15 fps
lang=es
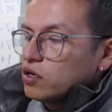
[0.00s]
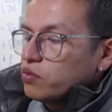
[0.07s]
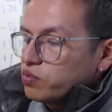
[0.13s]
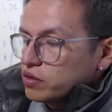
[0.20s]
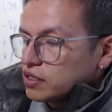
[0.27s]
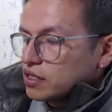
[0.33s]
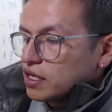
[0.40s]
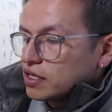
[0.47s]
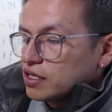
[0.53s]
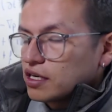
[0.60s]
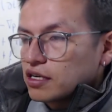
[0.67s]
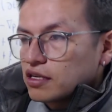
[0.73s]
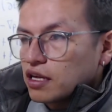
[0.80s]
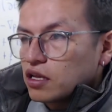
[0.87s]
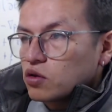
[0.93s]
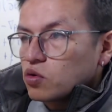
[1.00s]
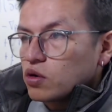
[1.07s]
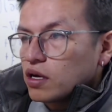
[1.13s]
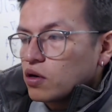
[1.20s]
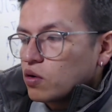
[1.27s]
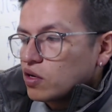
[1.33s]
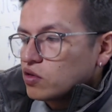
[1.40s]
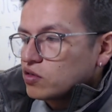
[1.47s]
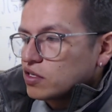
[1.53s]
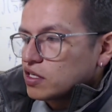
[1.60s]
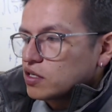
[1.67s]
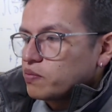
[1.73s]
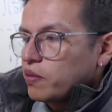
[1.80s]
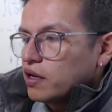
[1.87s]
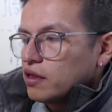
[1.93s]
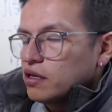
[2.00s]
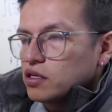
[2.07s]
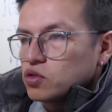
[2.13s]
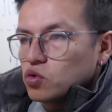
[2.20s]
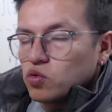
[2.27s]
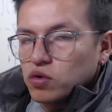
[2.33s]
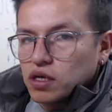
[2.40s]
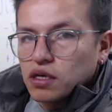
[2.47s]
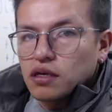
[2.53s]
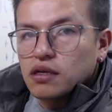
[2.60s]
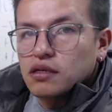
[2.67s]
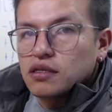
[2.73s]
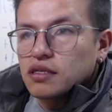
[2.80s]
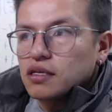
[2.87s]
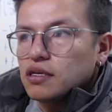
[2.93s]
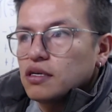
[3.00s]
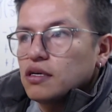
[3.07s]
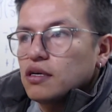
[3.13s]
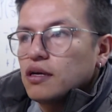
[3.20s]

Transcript: pues está a cierta altura y cuando se expande, sube. ¿sí?